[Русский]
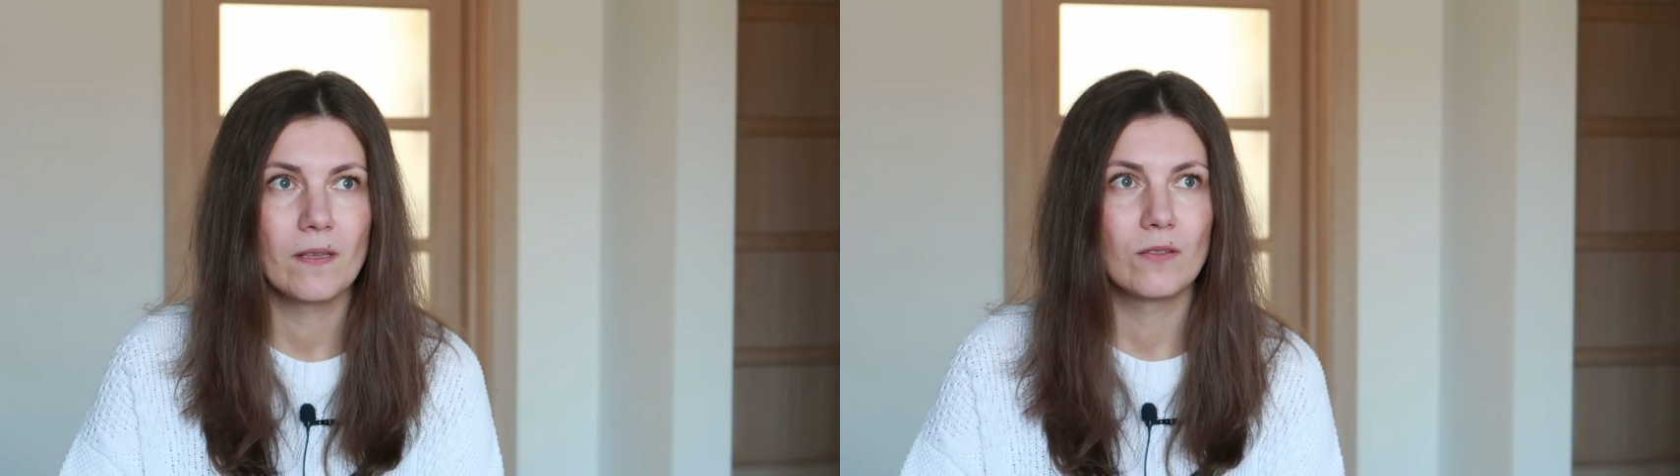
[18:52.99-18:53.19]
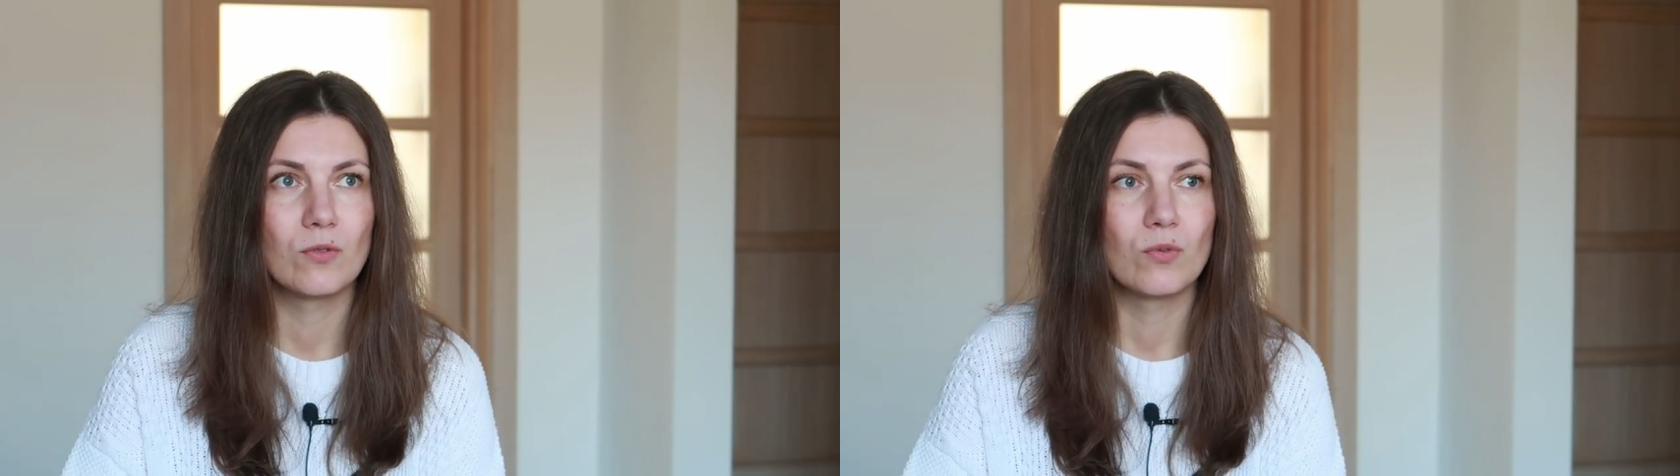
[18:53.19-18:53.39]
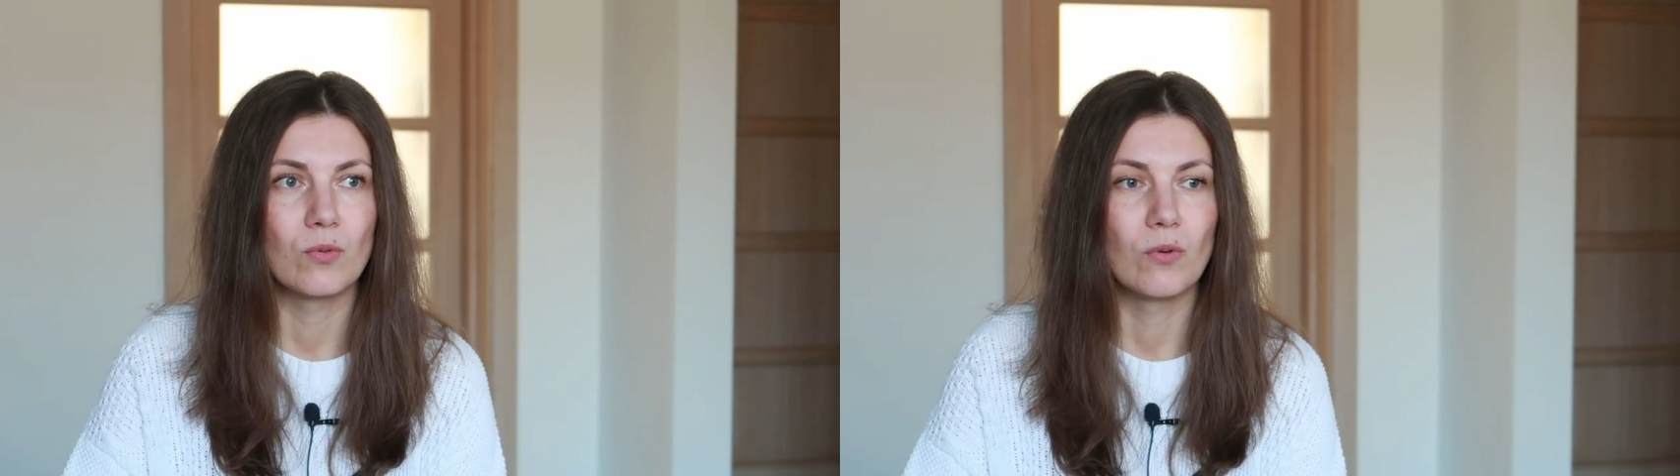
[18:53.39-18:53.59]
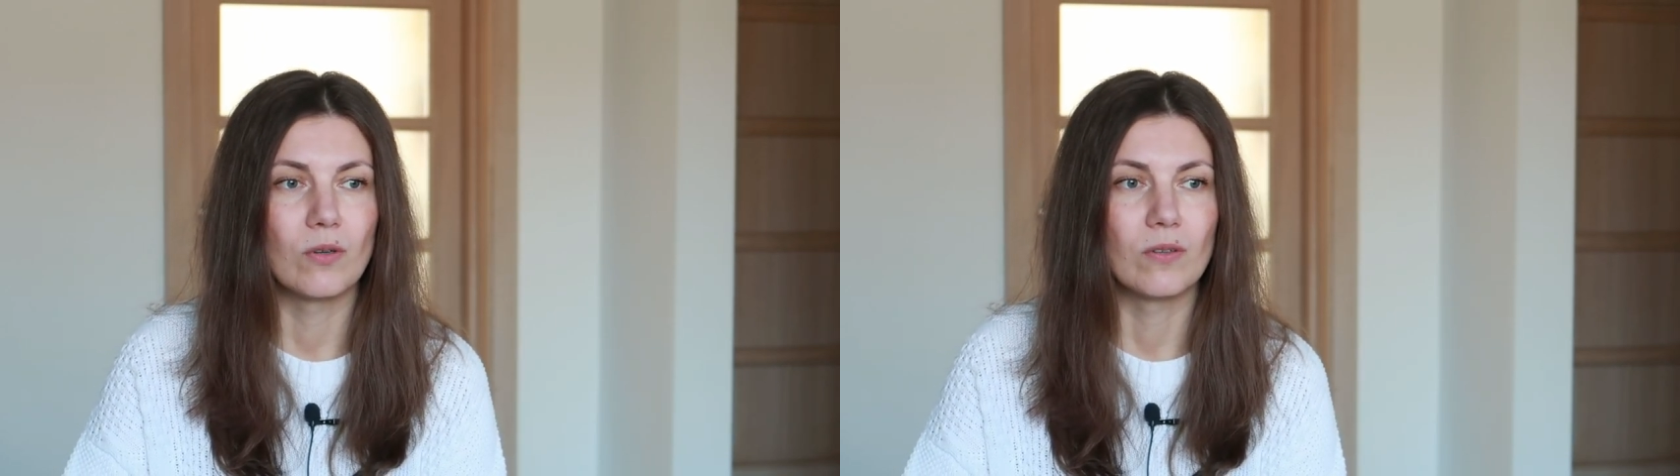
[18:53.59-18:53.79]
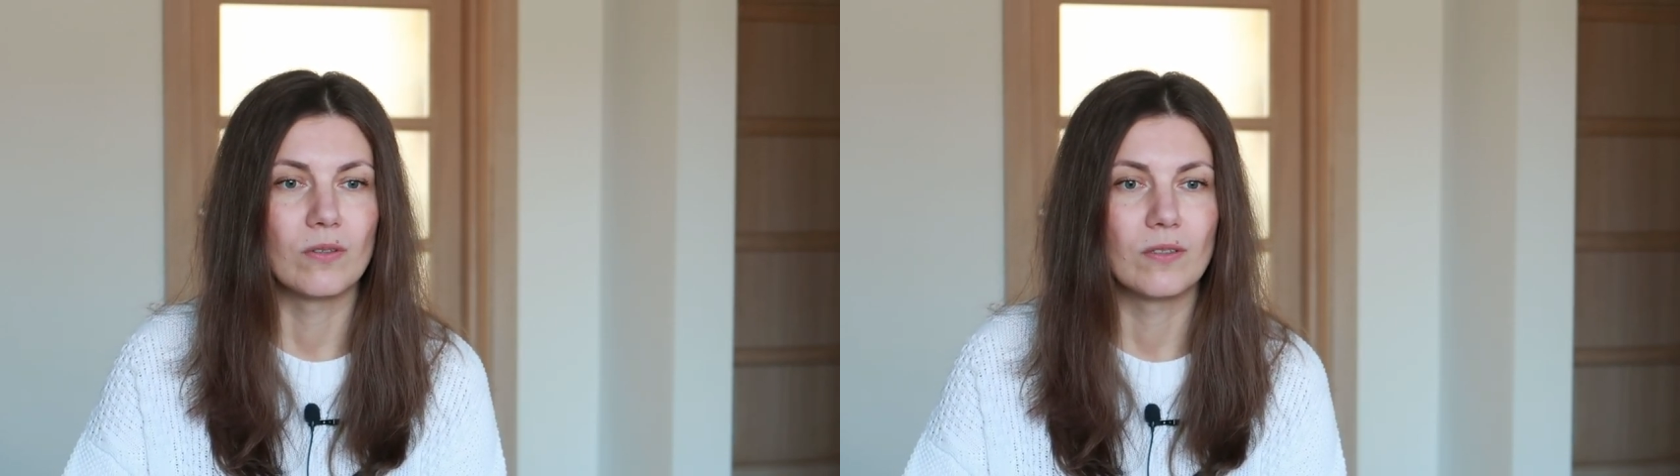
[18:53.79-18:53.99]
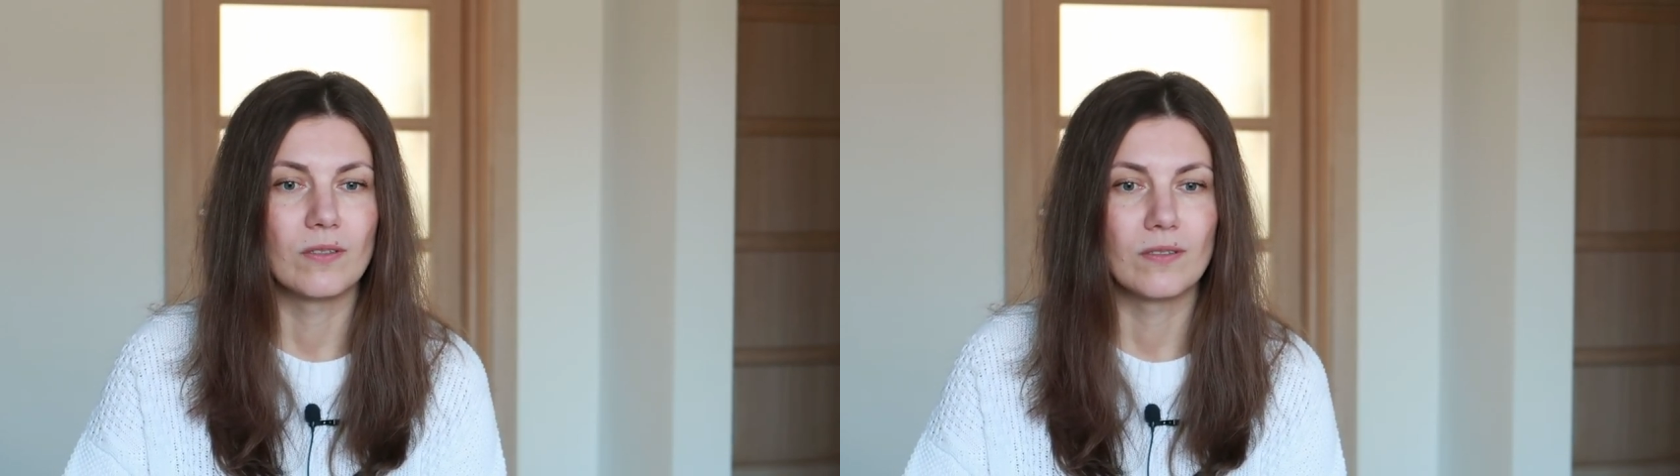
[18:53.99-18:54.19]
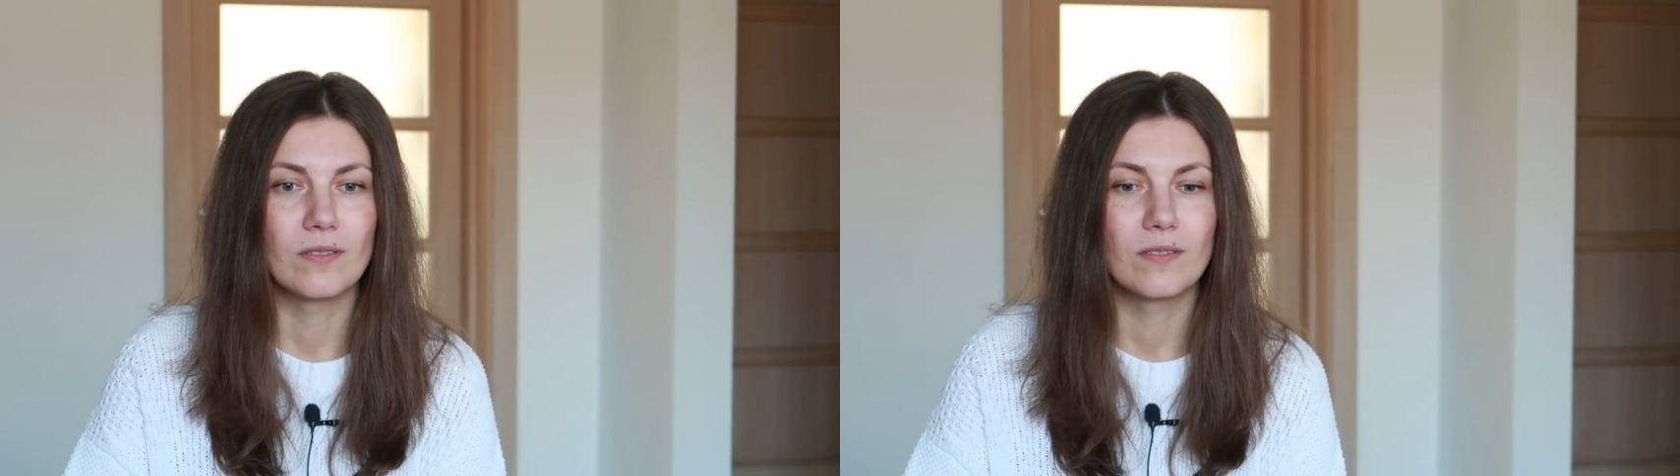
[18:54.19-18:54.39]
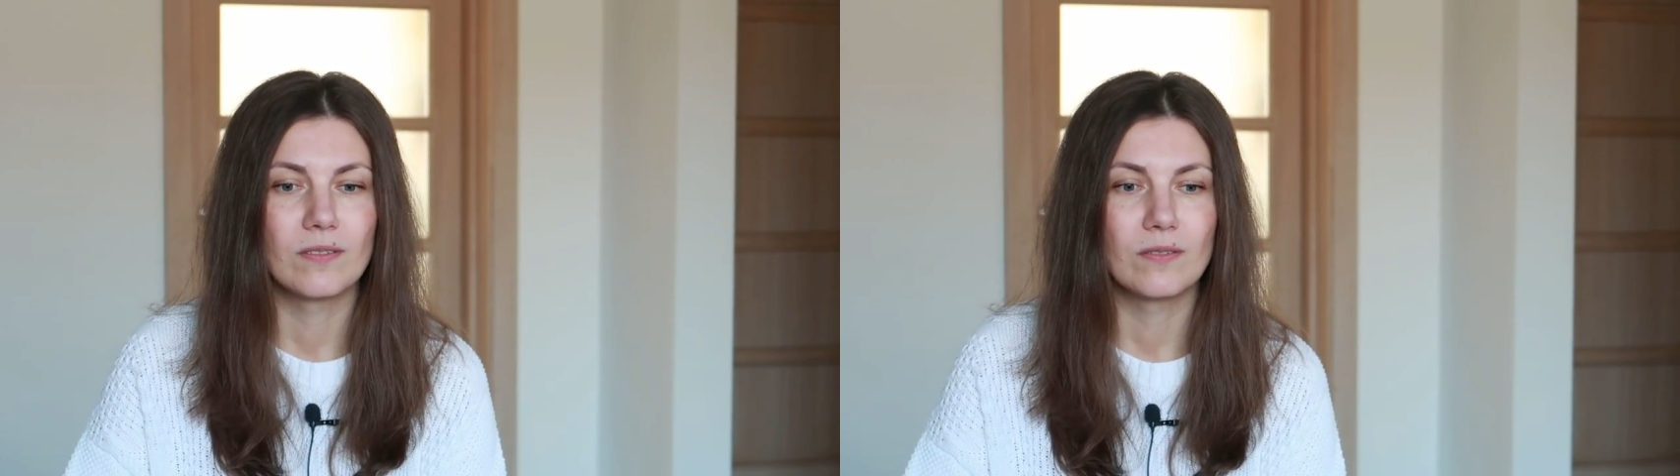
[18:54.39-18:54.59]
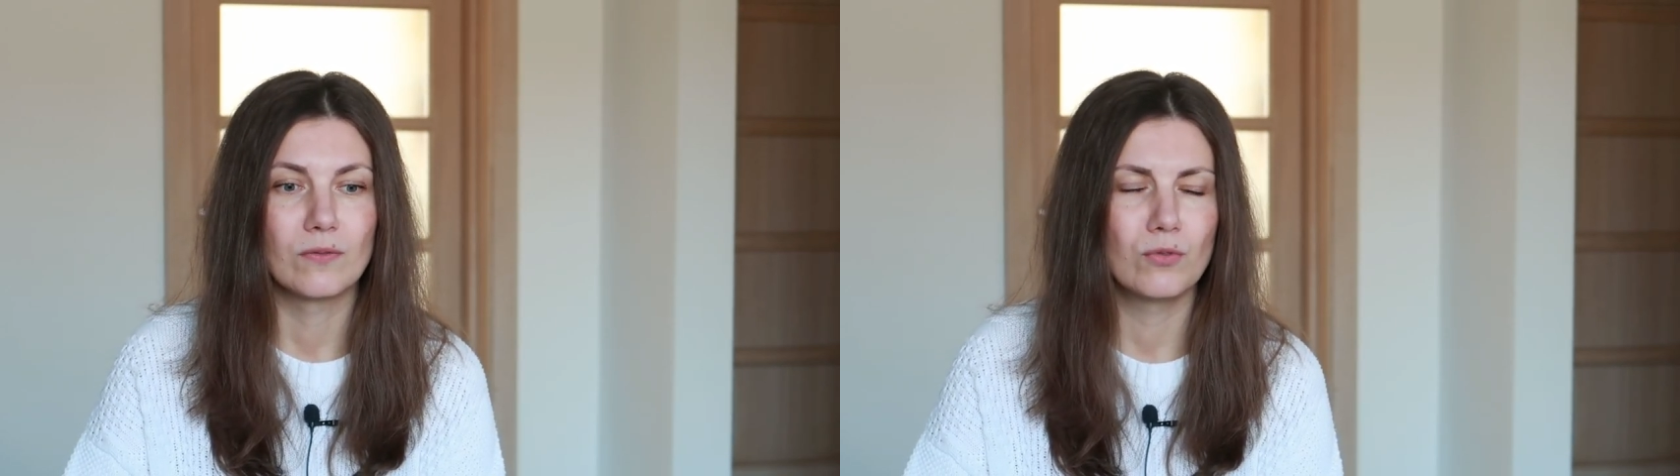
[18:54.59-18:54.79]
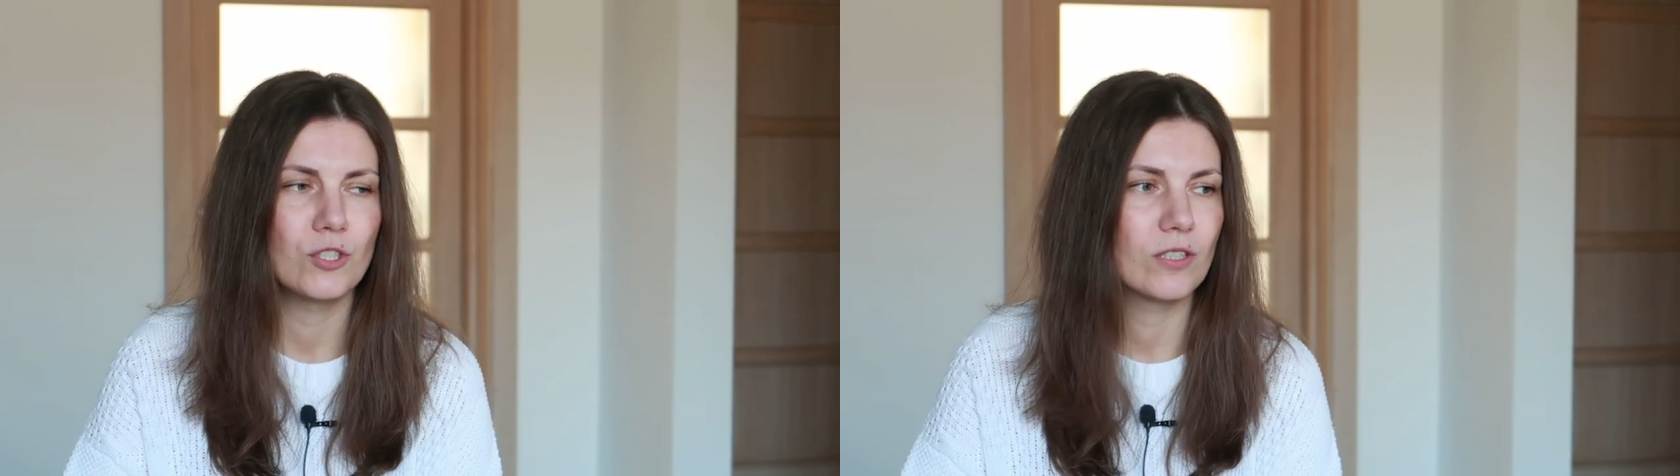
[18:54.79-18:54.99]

то дочка,